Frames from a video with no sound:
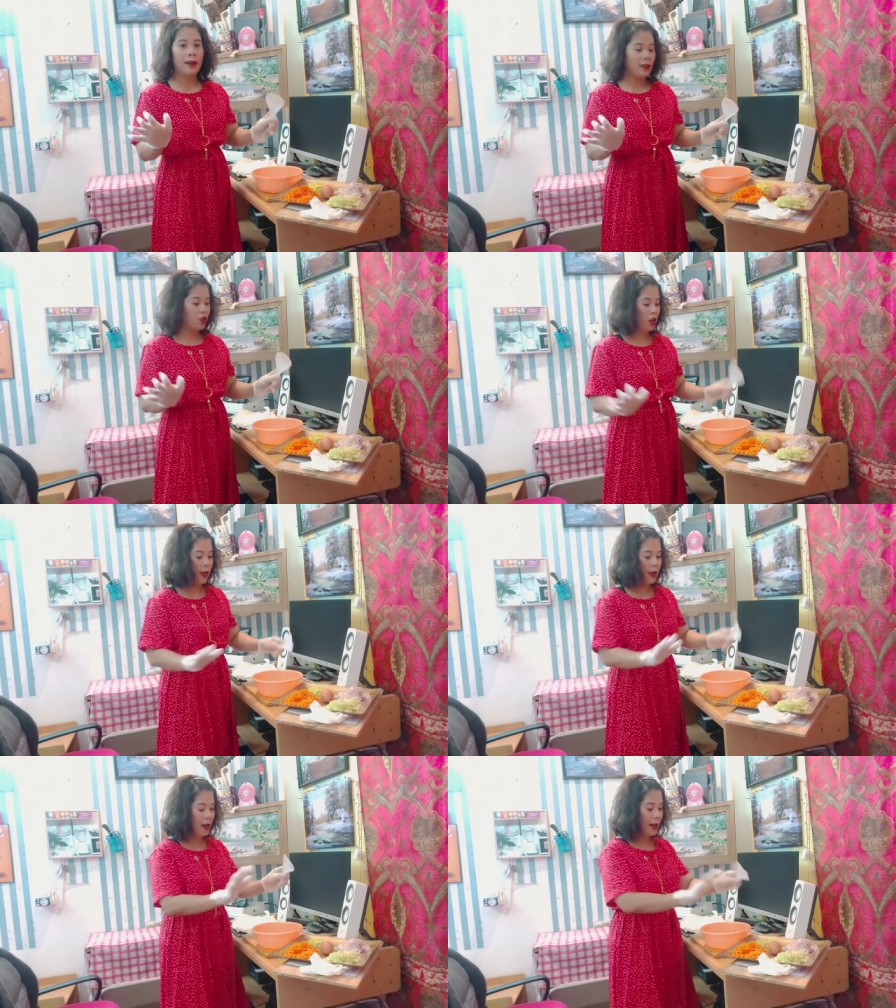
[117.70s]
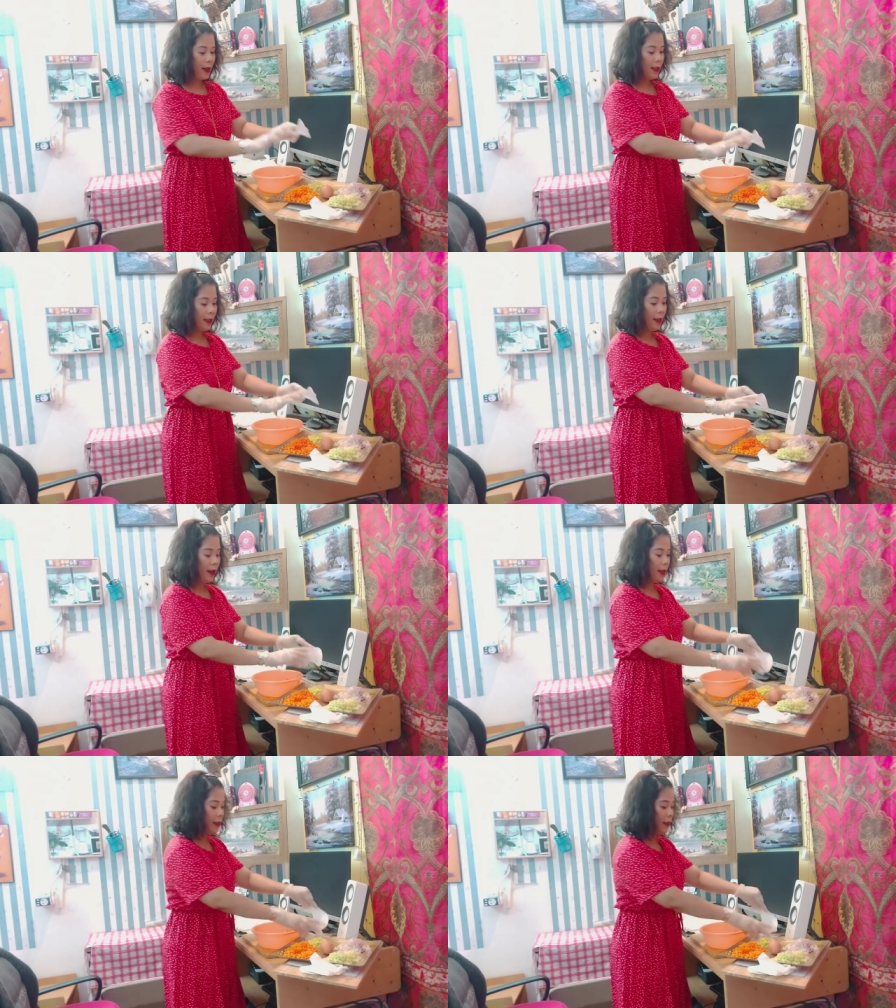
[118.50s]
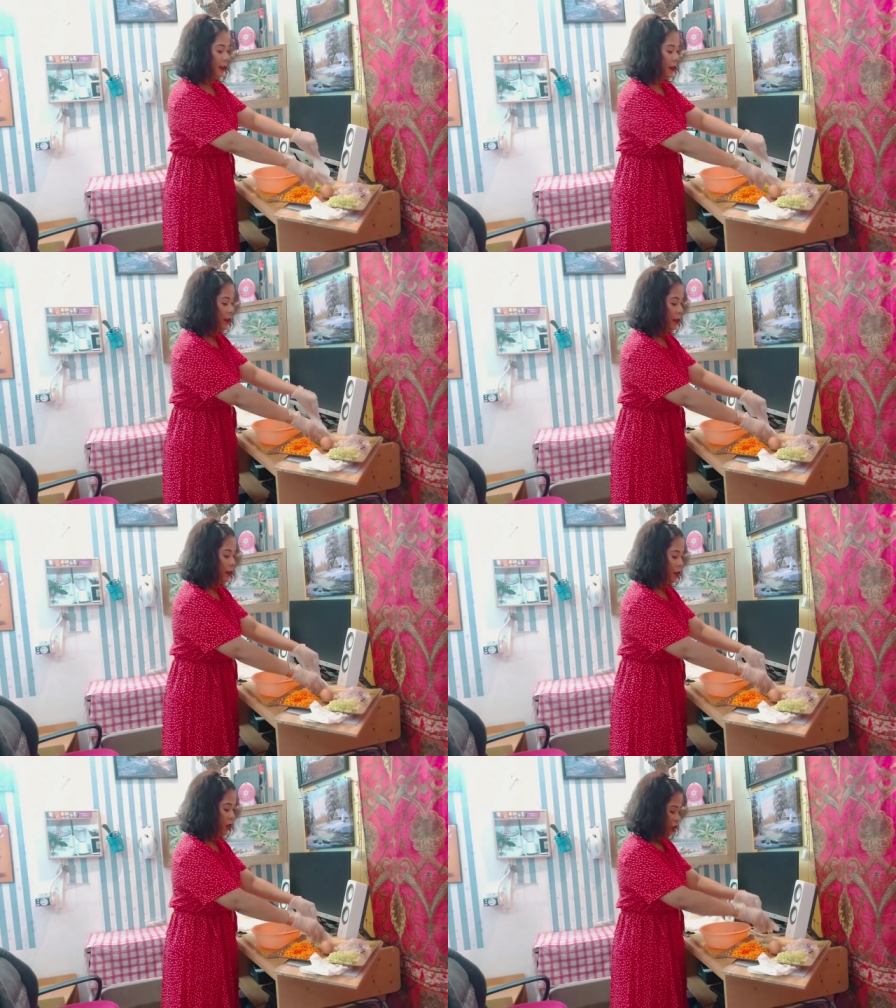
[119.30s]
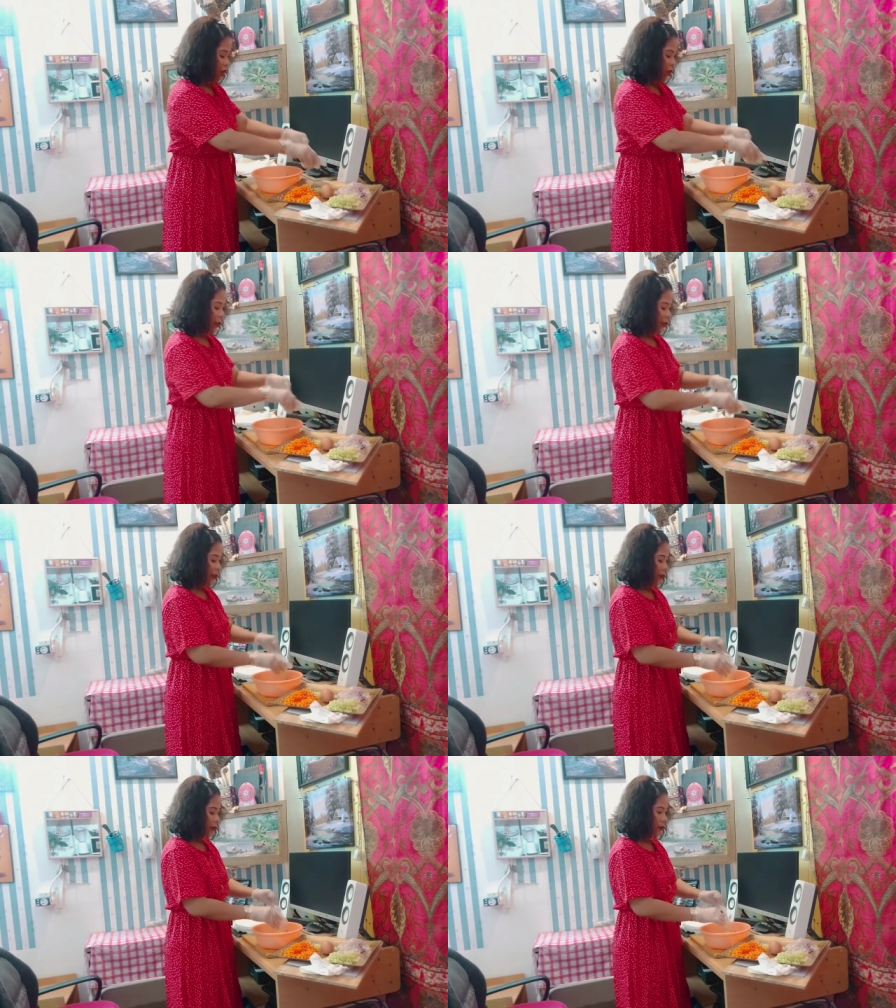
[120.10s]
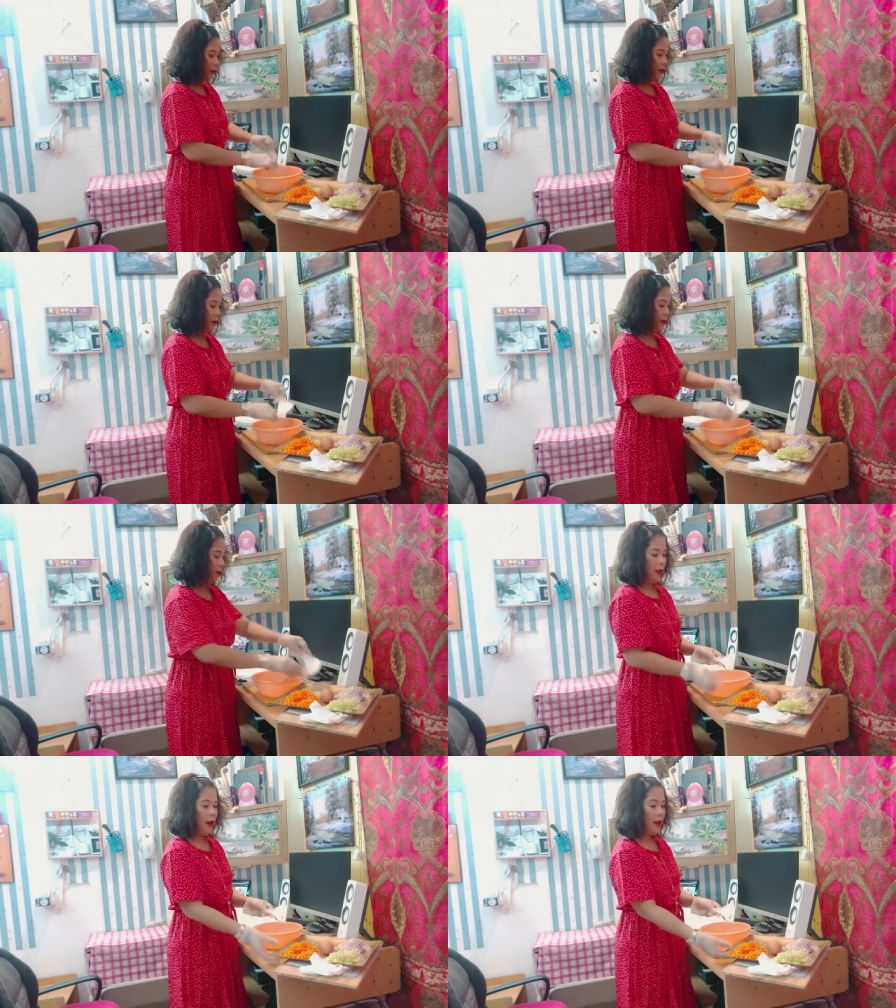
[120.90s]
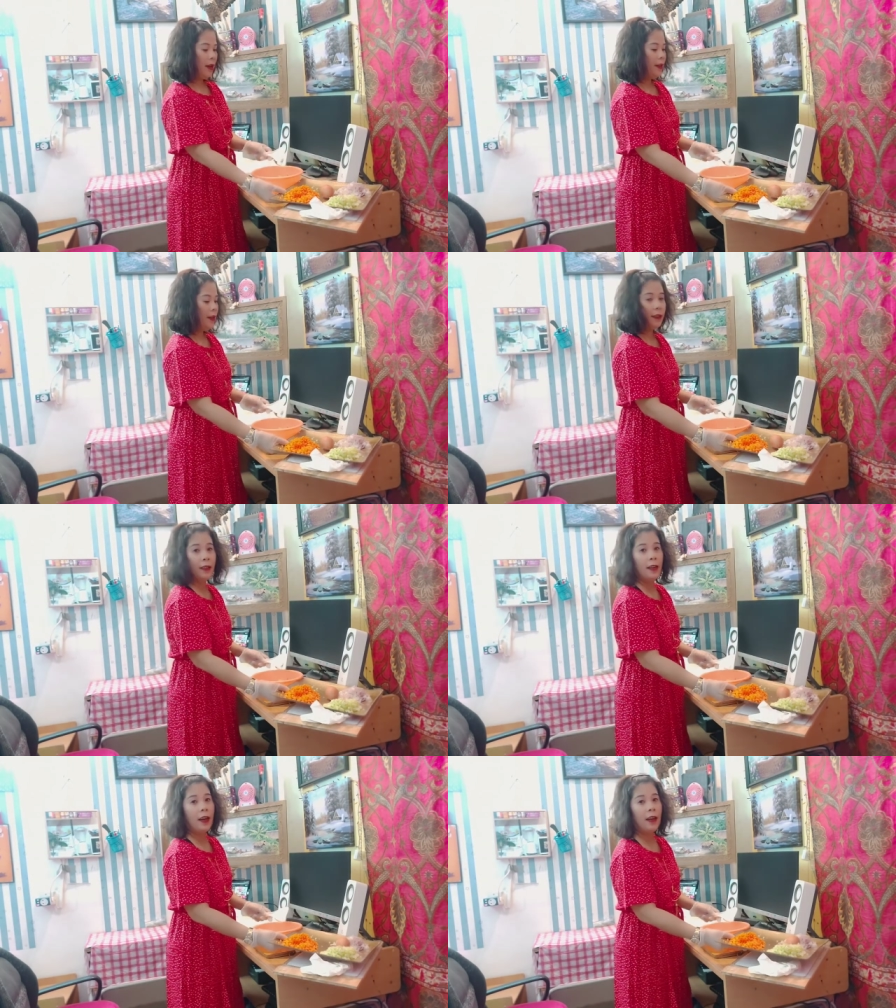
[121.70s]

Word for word: lang natin siya. Ilalagay natin ang ating chili. Ilalagay natin ang